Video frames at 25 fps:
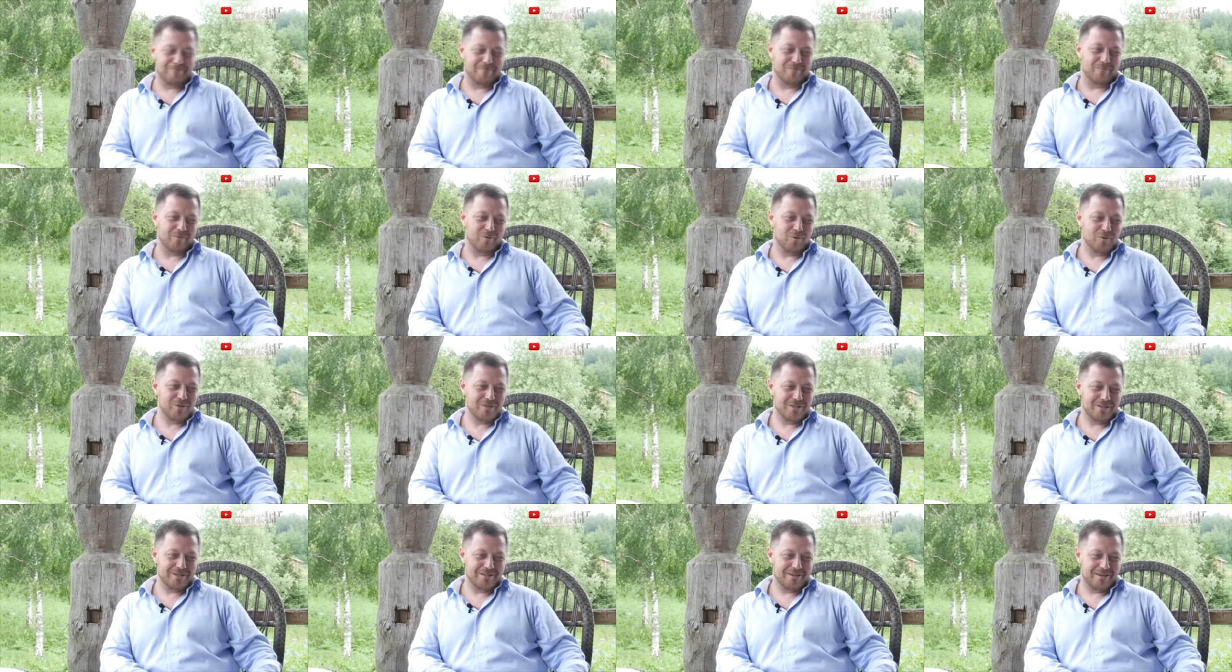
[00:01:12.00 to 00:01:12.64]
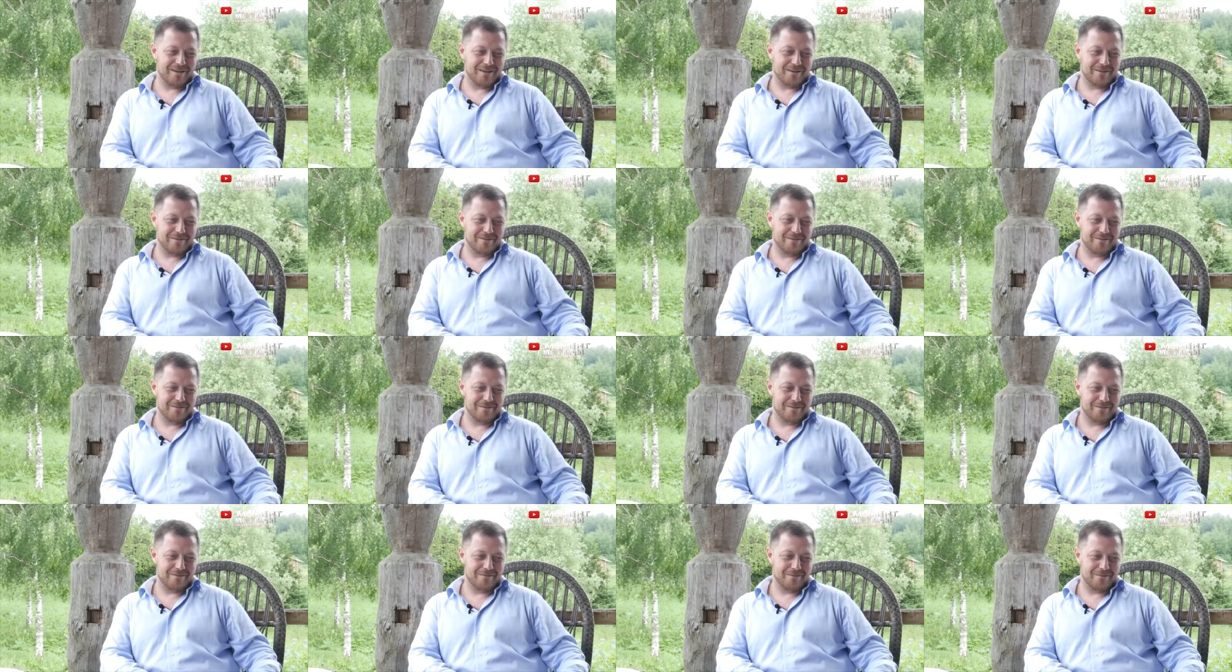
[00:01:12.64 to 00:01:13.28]
вроде как
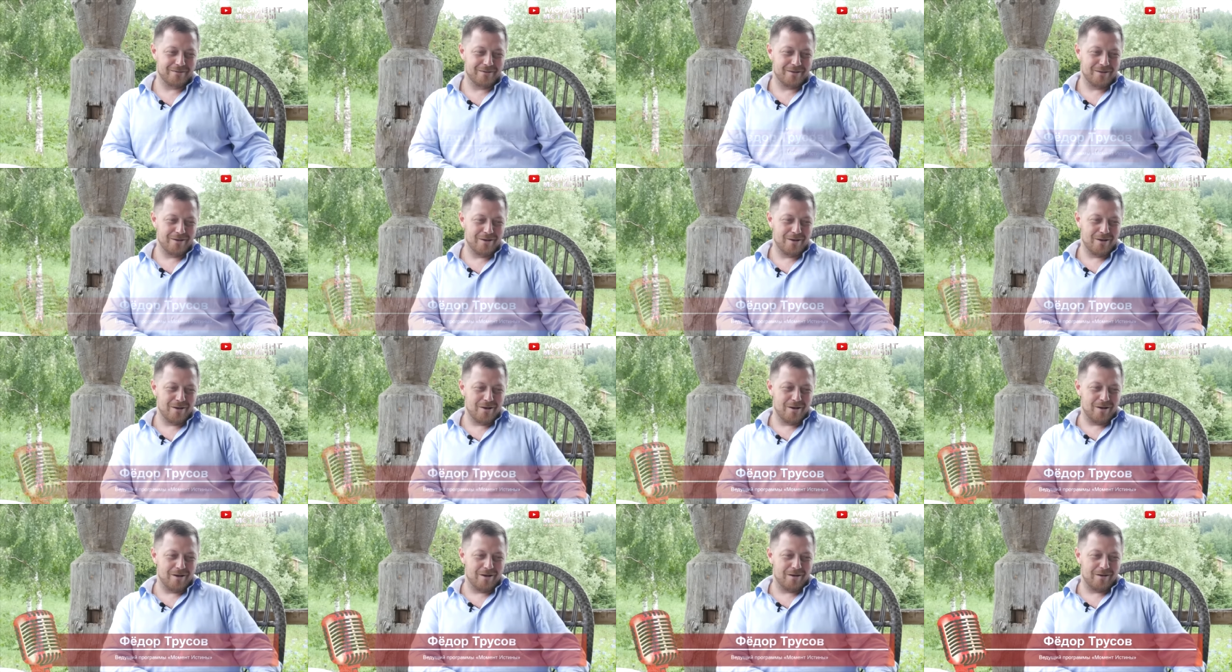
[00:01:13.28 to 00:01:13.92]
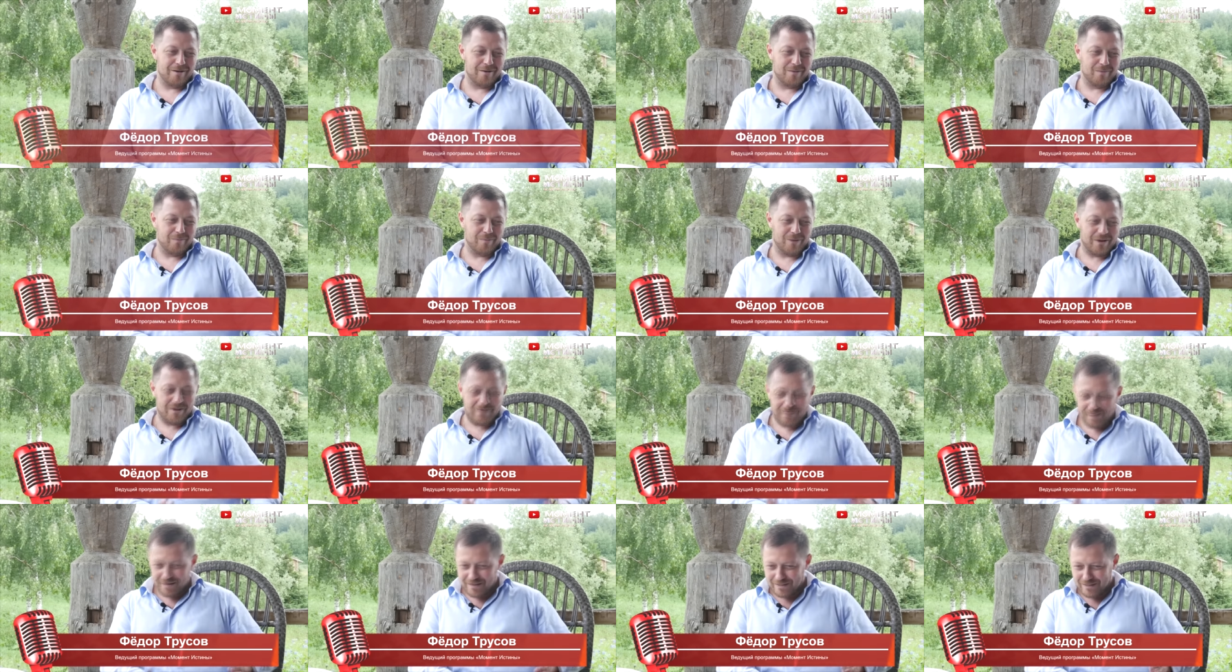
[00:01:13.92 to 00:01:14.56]

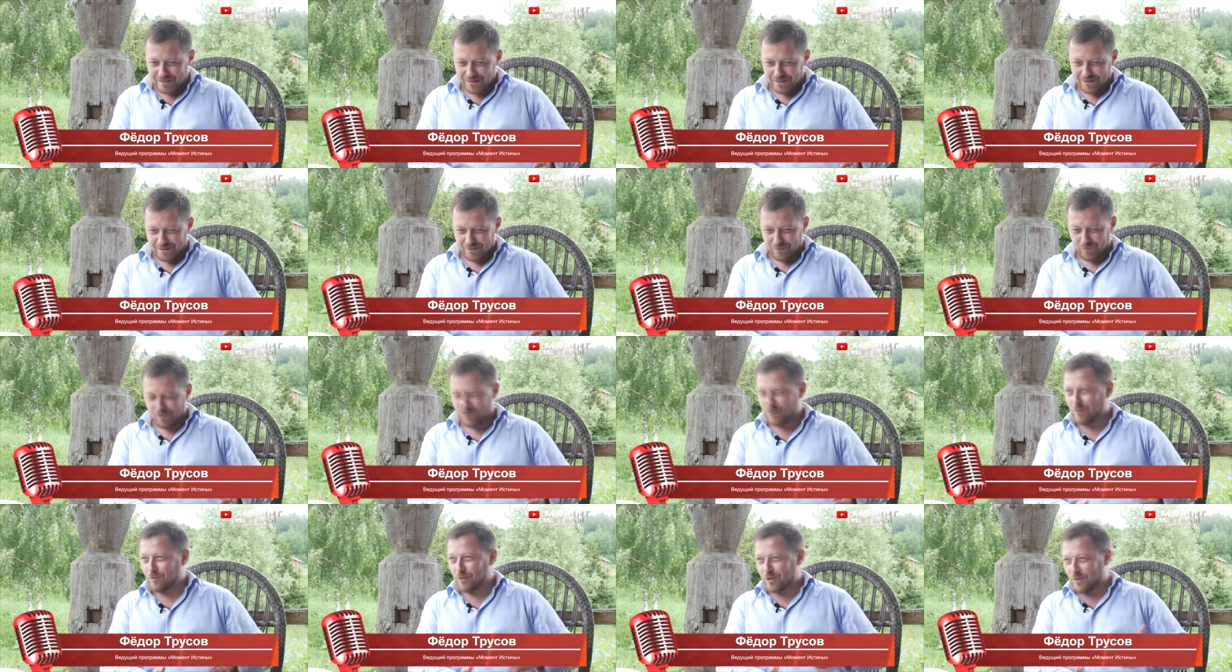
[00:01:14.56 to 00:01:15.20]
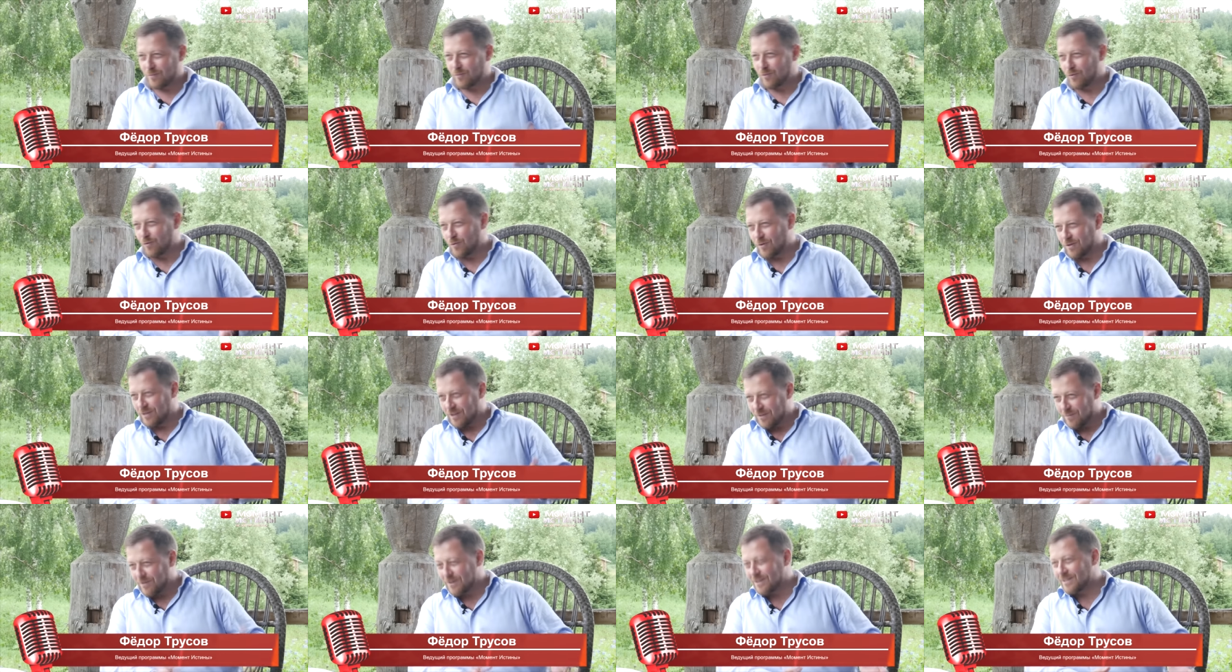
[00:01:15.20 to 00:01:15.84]
про вас уже очень много
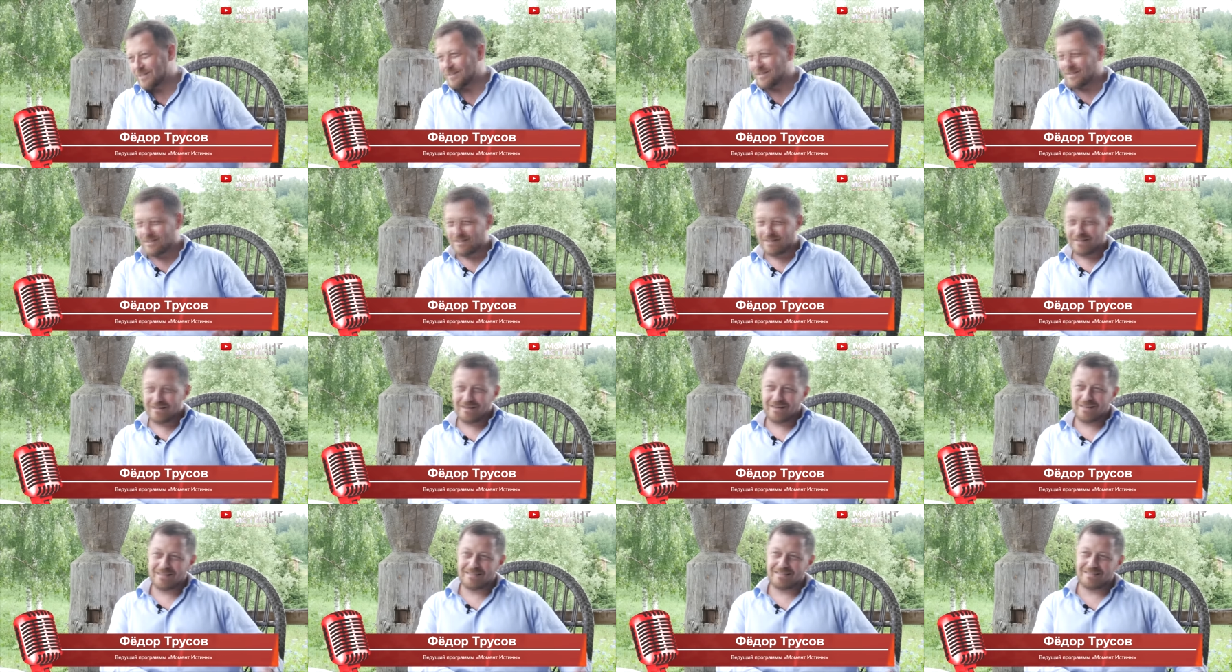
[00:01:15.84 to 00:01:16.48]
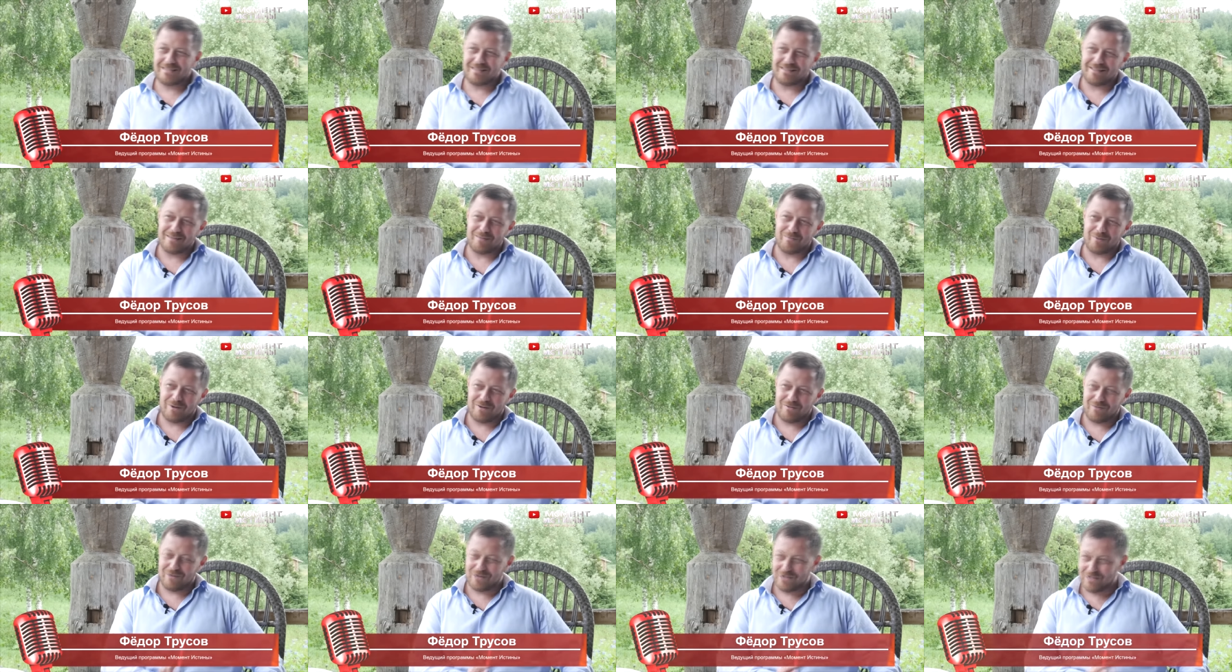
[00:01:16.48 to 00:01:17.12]
написано, сказано,
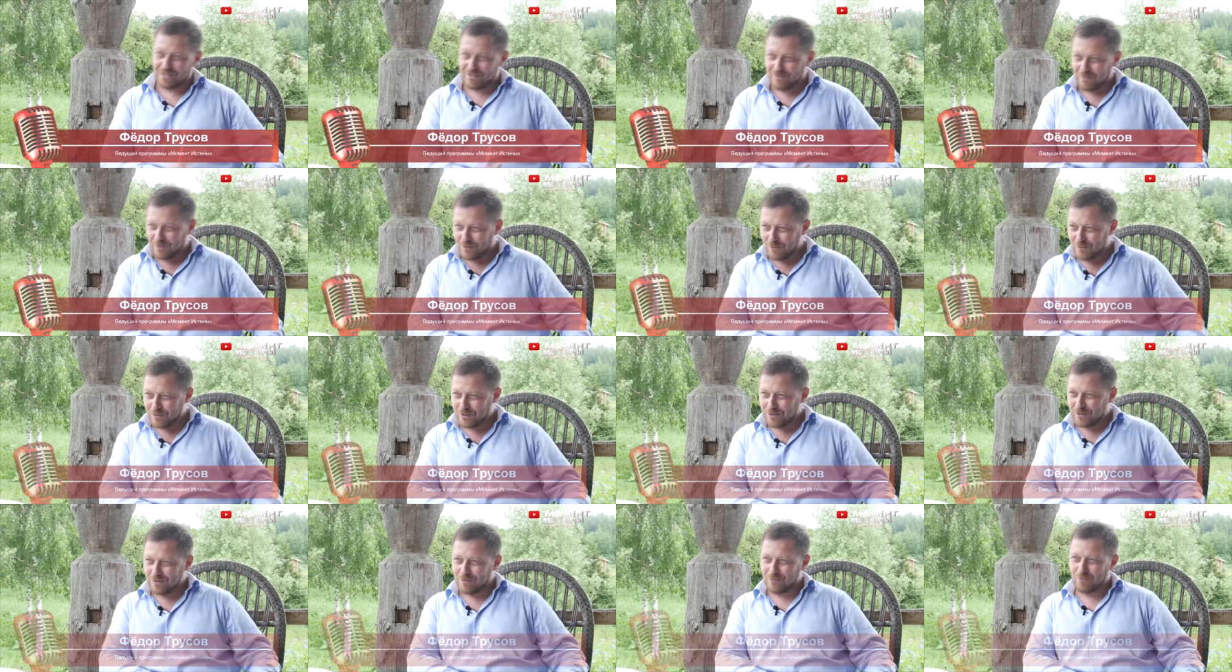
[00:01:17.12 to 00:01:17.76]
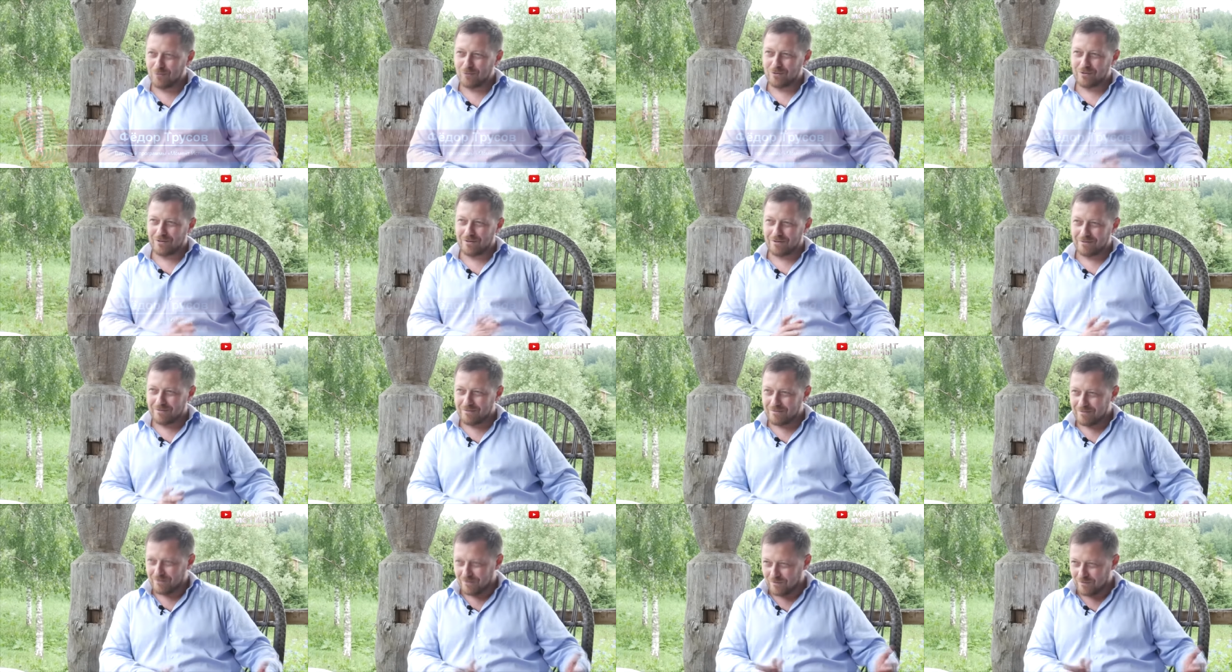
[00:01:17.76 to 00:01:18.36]
про ваши 90-е годы,